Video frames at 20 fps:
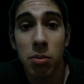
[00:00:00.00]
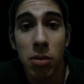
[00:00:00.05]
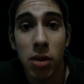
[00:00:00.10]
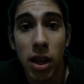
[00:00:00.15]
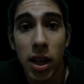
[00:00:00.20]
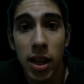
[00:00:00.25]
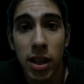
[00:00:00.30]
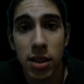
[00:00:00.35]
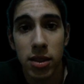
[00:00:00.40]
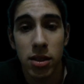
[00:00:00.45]

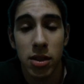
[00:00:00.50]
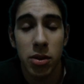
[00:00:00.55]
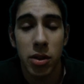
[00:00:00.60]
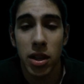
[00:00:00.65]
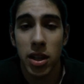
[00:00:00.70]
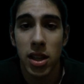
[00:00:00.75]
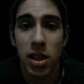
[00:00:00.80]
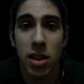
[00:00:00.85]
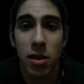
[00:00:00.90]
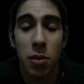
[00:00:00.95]
vale, igual
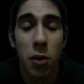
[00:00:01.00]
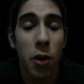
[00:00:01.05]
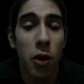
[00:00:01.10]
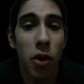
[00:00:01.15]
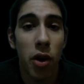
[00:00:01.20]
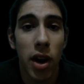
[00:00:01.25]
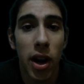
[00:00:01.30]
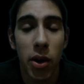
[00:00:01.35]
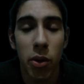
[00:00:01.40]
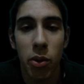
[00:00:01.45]
que hicimos
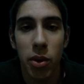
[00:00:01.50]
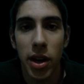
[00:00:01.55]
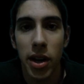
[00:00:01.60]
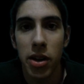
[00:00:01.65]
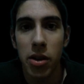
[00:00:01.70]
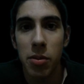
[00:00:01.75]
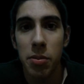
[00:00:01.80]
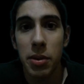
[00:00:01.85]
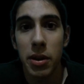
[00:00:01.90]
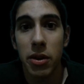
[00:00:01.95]
con la luna,
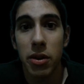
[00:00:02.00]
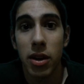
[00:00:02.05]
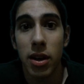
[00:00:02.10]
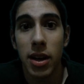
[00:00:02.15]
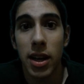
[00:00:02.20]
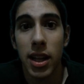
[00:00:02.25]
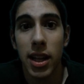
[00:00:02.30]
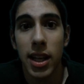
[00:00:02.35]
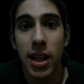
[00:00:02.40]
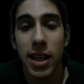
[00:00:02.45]
¿no? Pero la
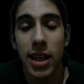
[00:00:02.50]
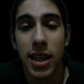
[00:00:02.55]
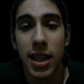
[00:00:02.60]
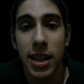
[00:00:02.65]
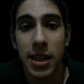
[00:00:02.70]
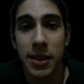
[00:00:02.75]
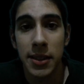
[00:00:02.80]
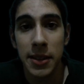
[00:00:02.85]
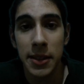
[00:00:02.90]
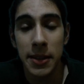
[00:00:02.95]
verdad es
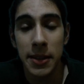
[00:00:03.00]
que